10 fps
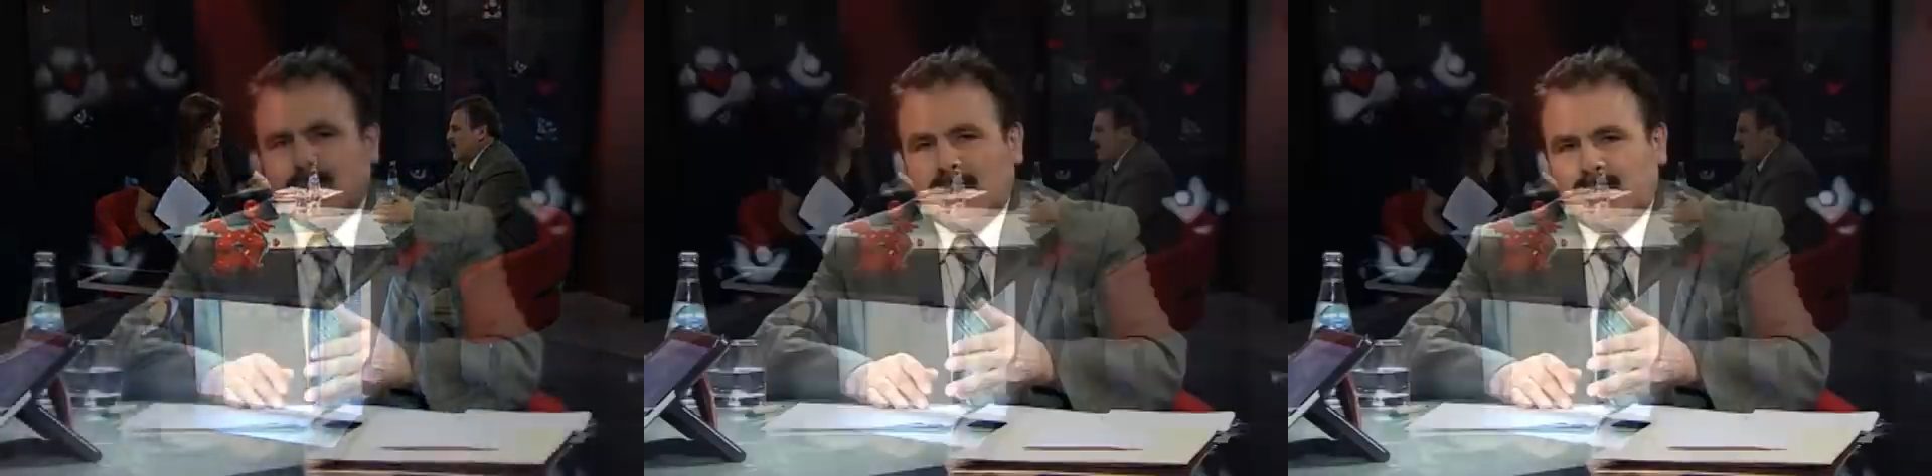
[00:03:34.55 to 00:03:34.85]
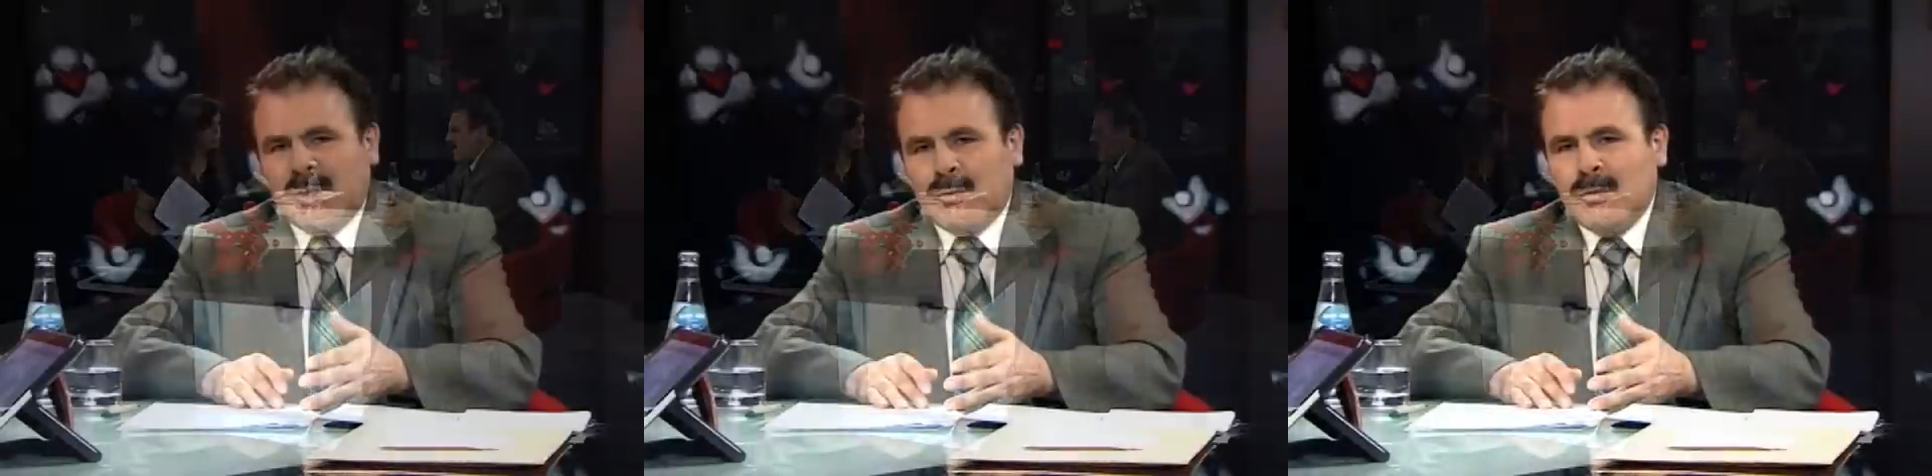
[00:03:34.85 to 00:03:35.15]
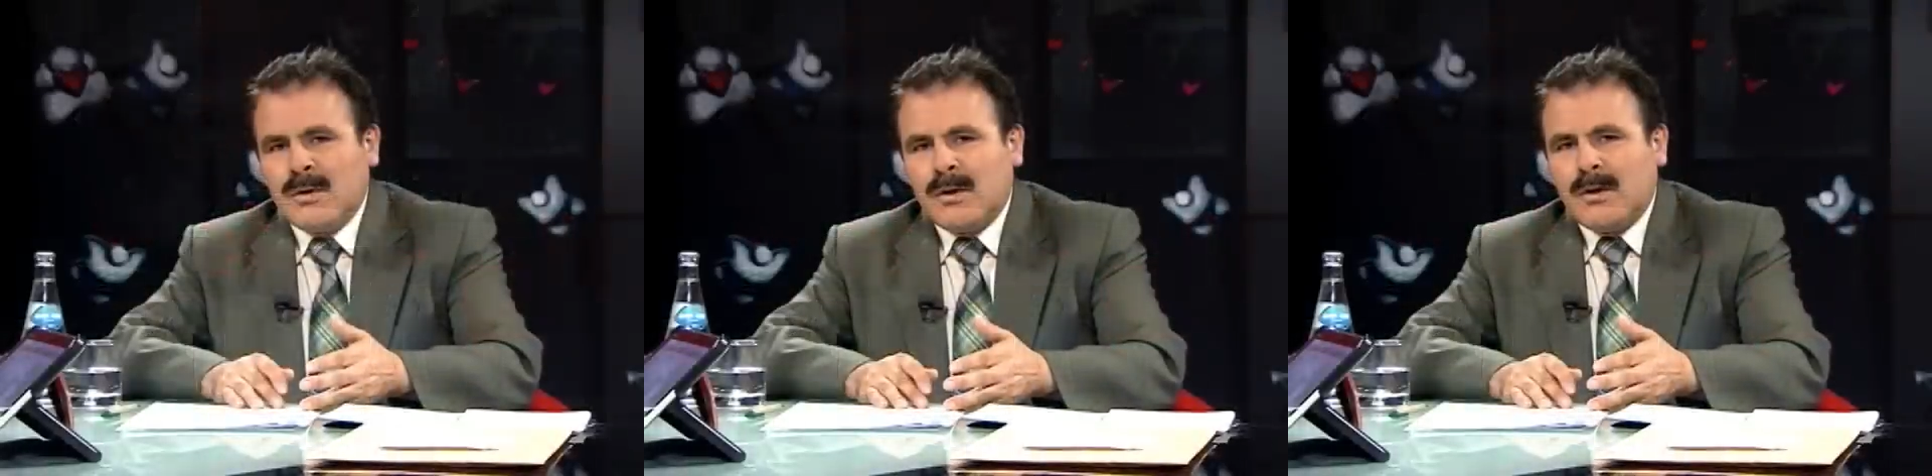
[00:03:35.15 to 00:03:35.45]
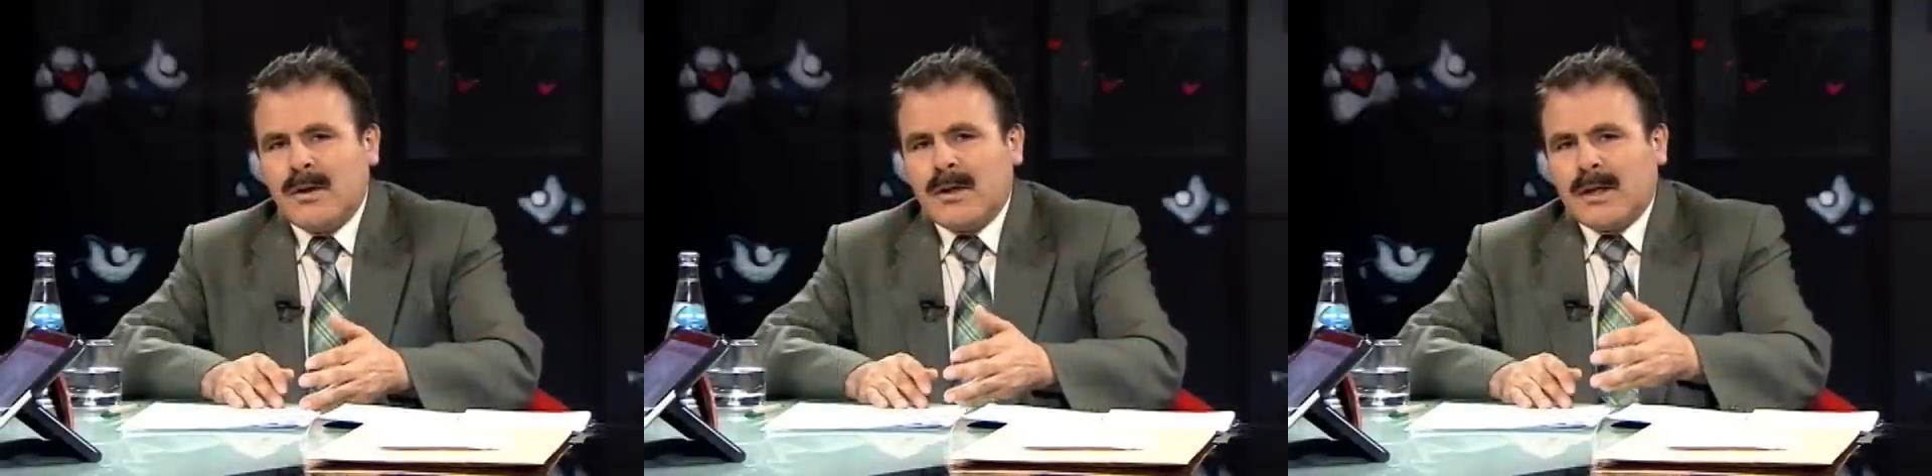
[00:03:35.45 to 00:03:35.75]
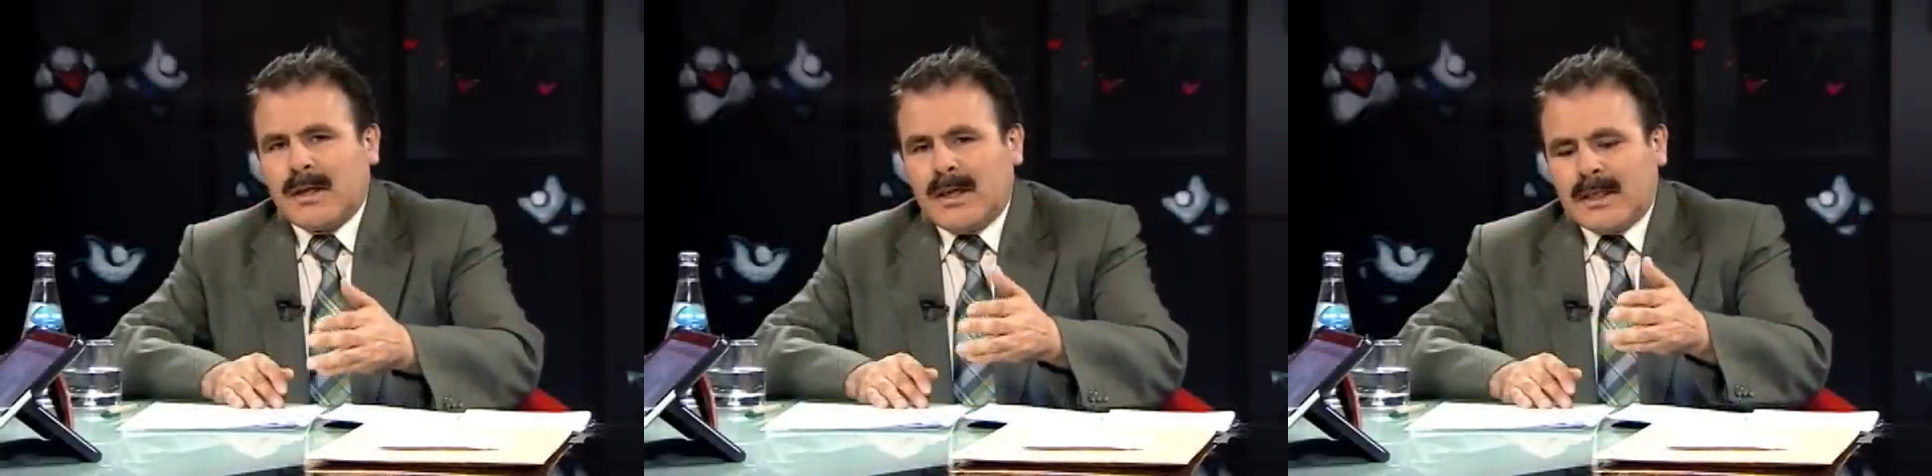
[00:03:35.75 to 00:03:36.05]
del Perú
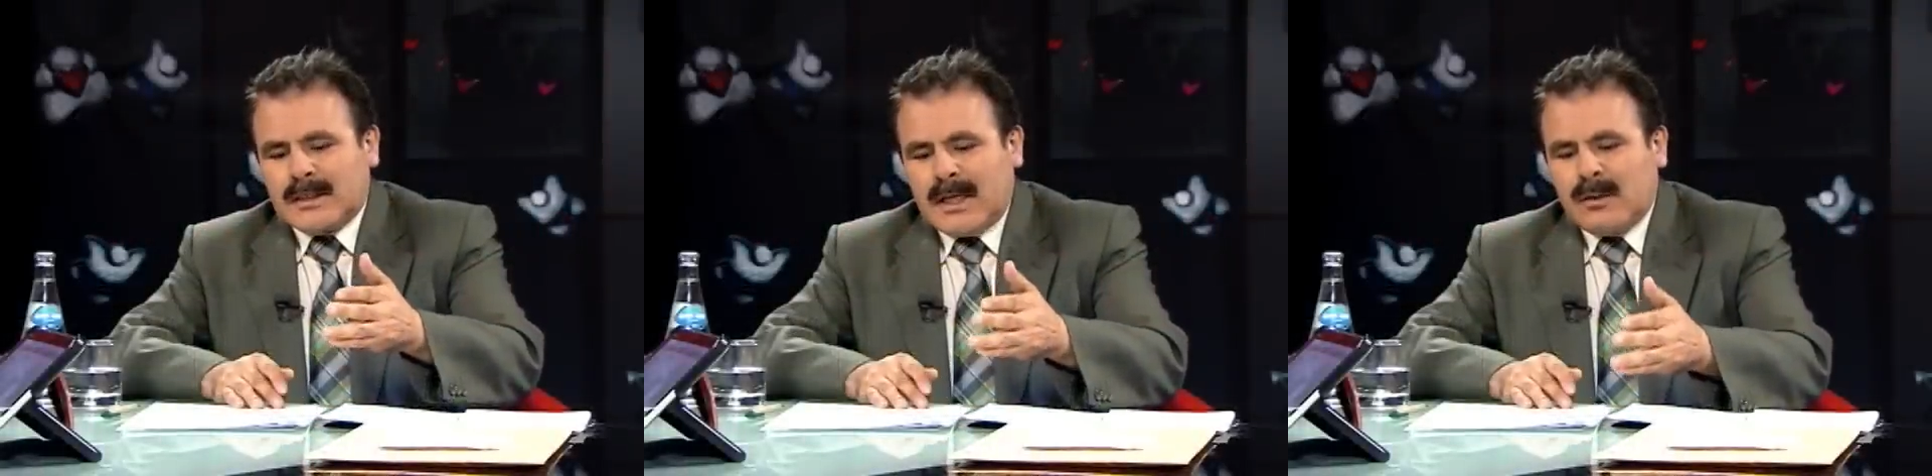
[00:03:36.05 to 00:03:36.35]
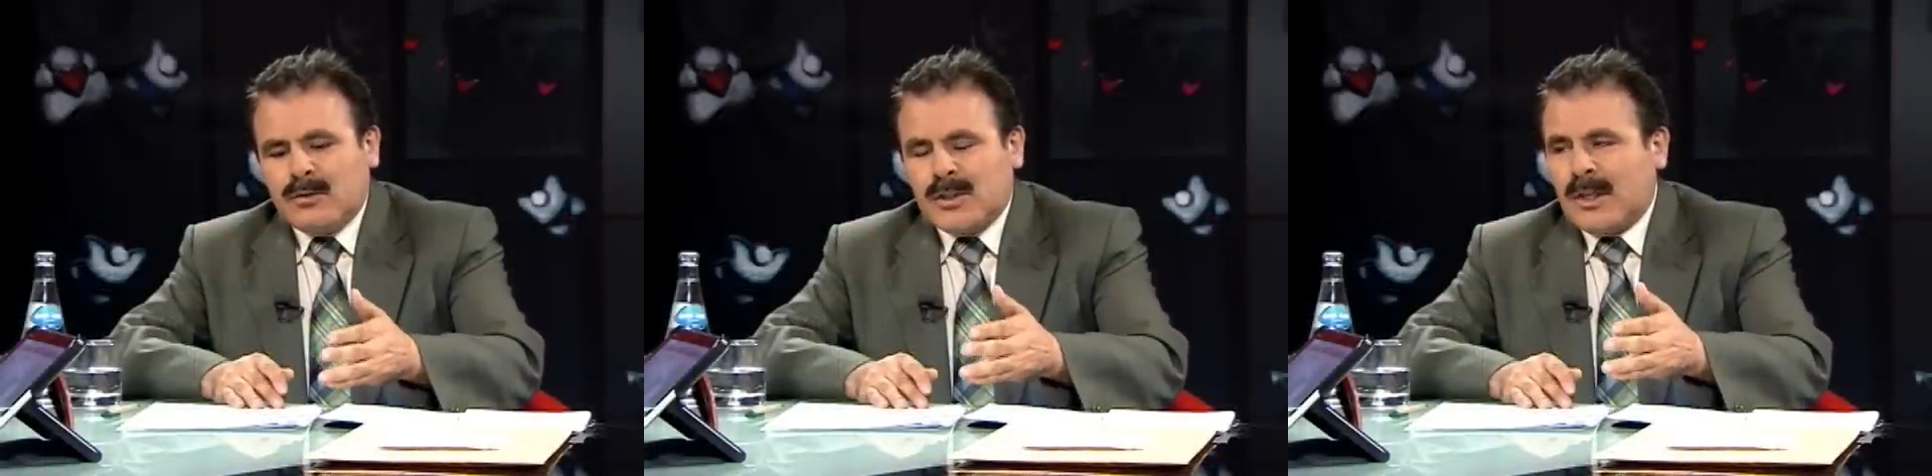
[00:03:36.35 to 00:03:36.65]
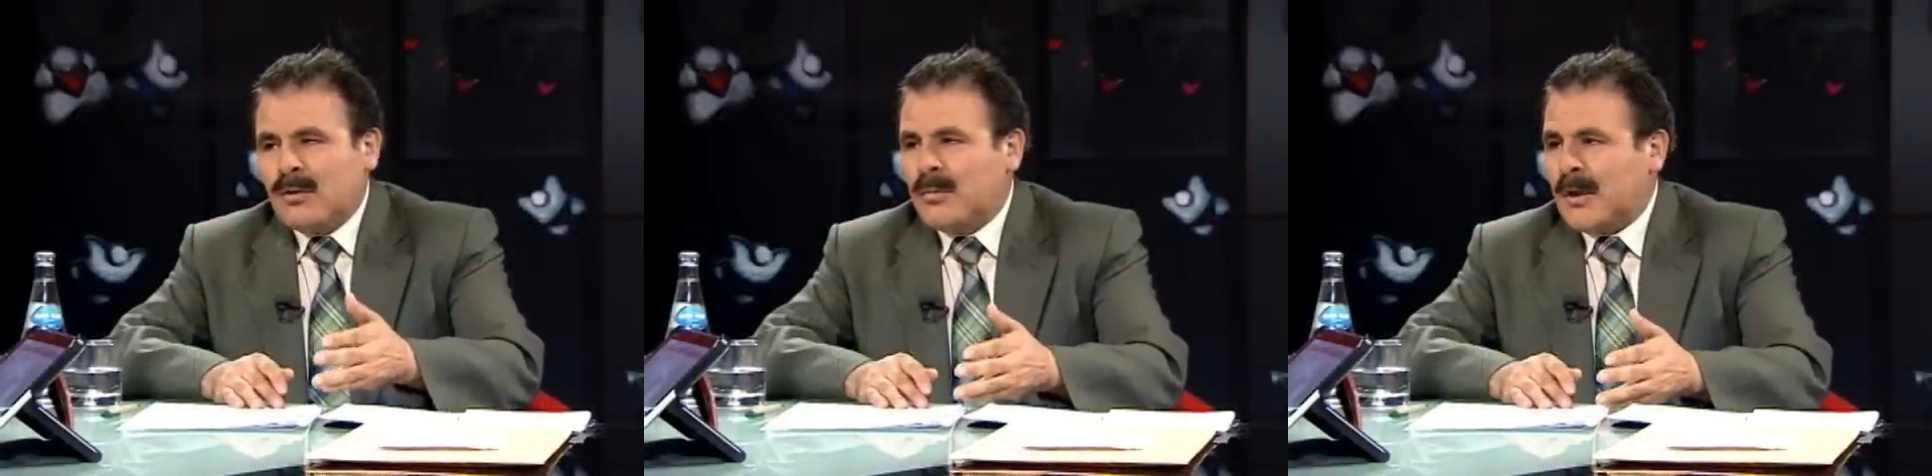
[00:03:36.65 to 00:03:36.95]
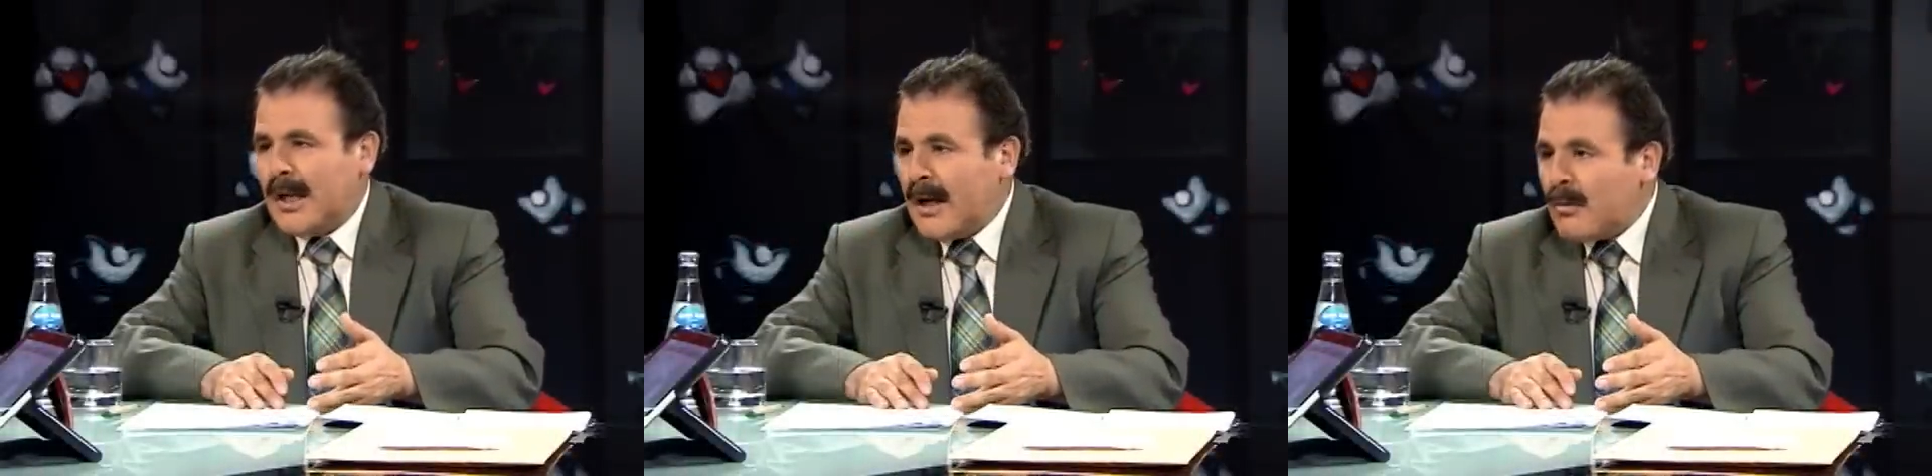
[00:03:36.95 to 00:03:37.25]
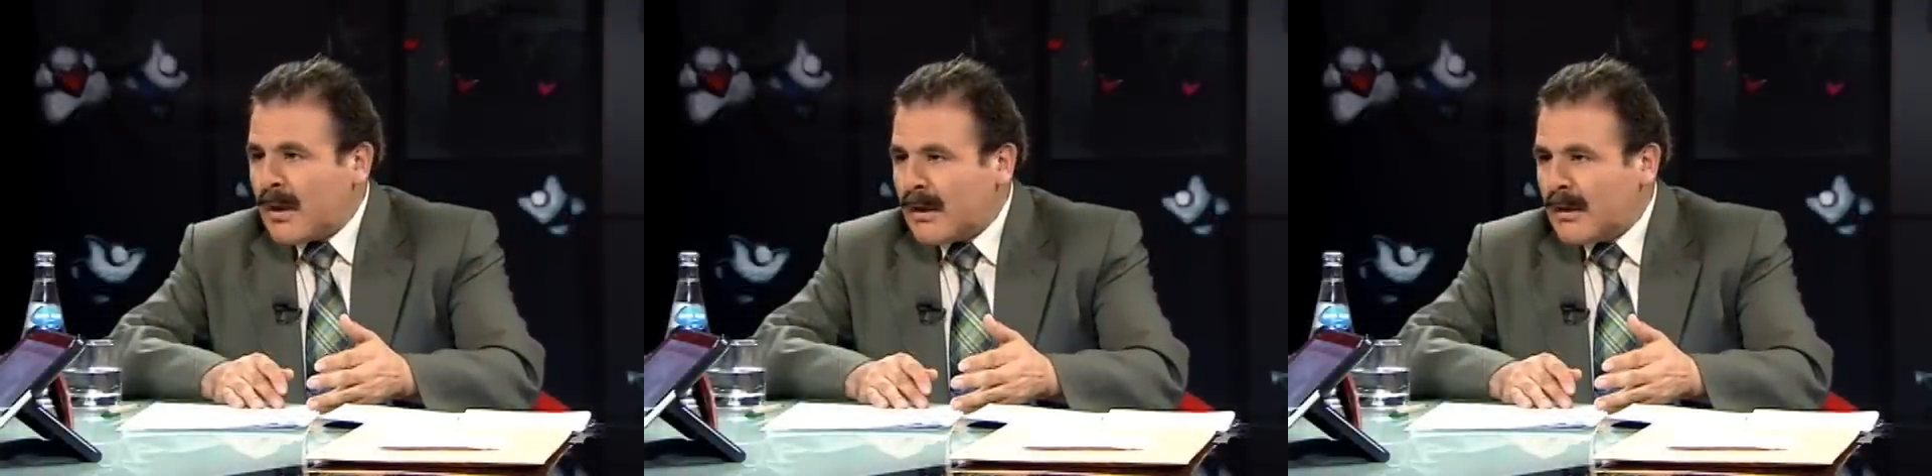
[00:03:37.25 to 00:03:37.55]
que están luchando por el agua